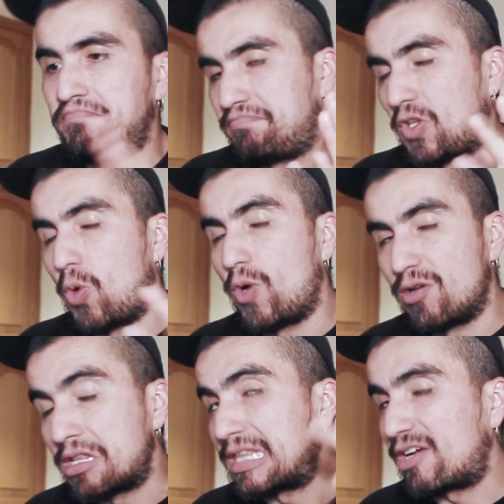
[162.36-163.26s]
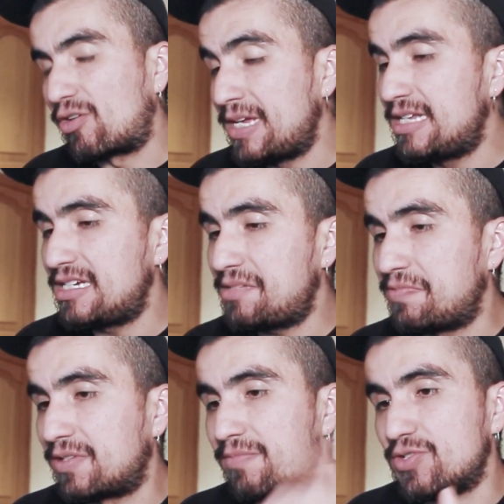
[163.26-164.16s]
O bueno, entre comillas,
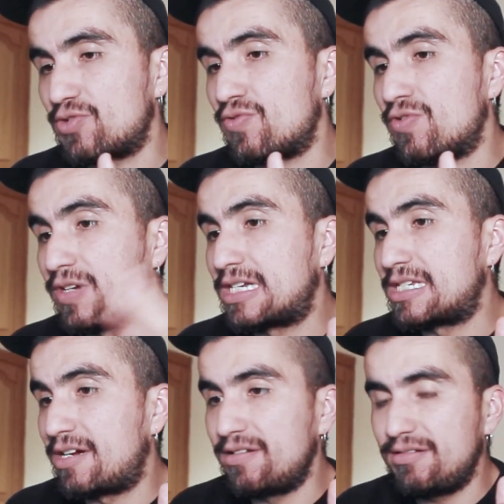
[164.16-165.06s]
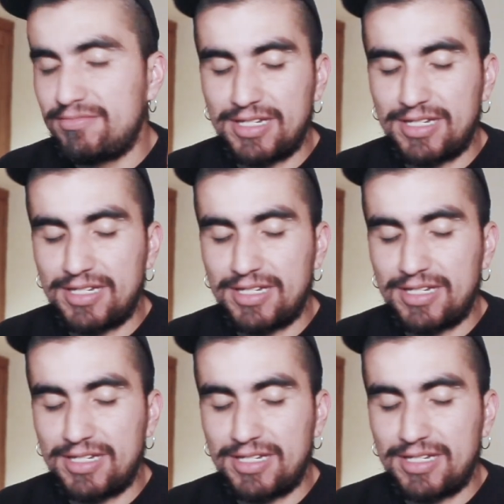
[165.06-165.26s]
porque pues uno nunca sabe,